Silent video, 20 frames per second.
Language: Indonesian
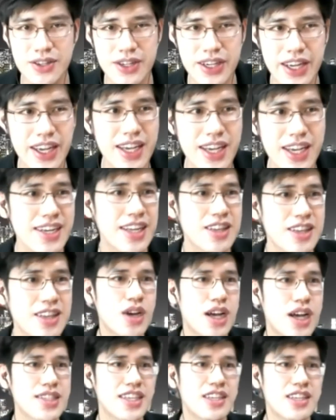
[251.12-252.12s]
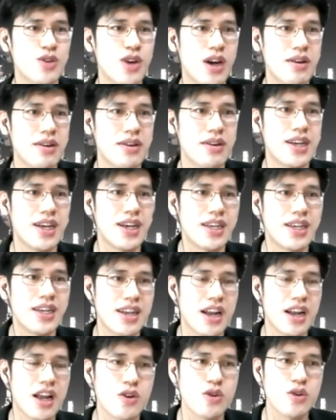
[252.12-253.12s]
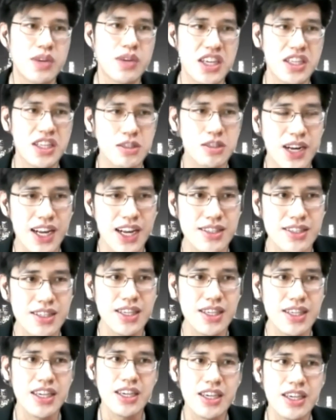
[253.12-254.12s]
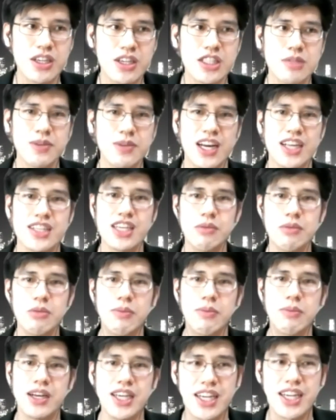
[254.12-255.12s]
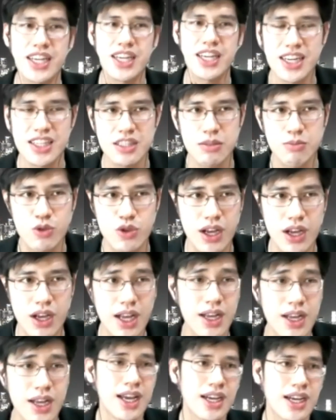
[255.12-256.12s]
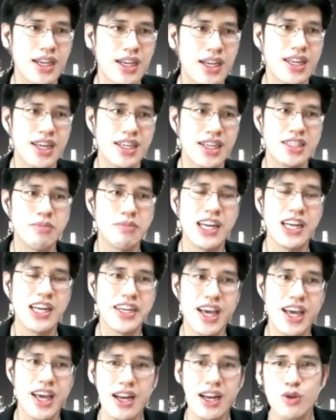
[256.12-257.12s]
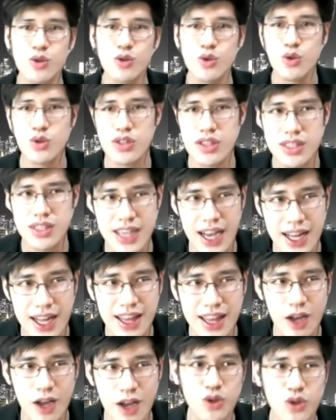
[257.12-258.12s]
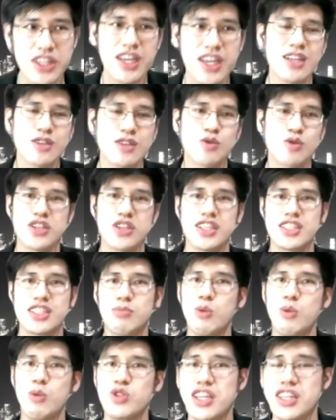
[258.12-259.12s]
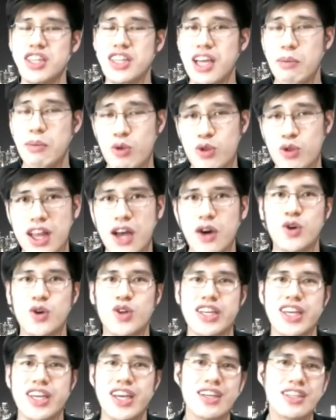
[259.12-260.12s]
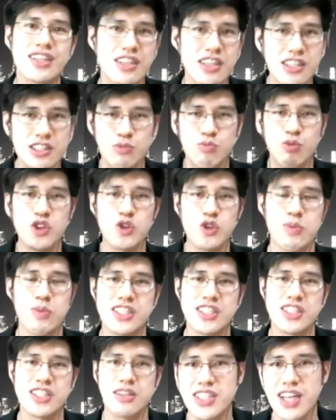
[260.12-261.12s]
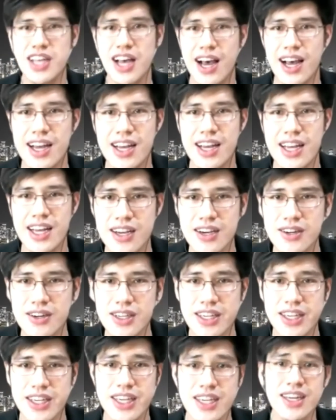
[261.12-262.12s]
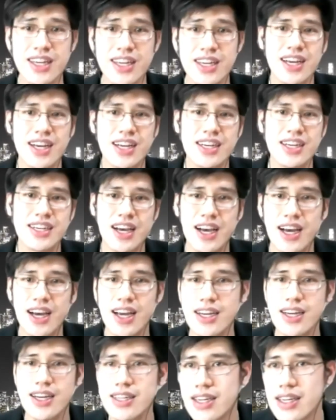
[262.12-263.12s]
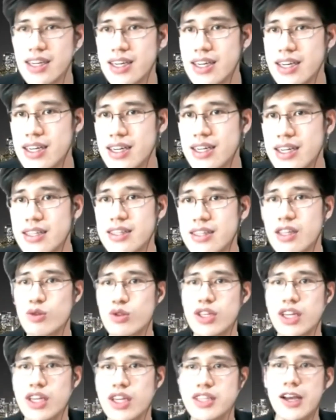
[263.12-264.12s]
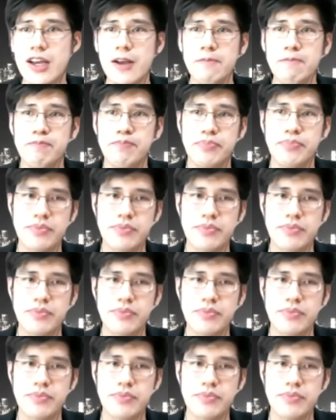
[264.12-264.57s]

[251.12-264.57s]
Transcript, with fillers: Oke, okay? dan juga saya juga eh, selalu menginspirasi, ingin menginspirasi lebih banyak generasi muda, generasi milenial untuk jangan takut ya, sukses sebelum usia 30 tahun ya. Semua itu pasti bisa. Oke. Okay? Dan uh, tentu saja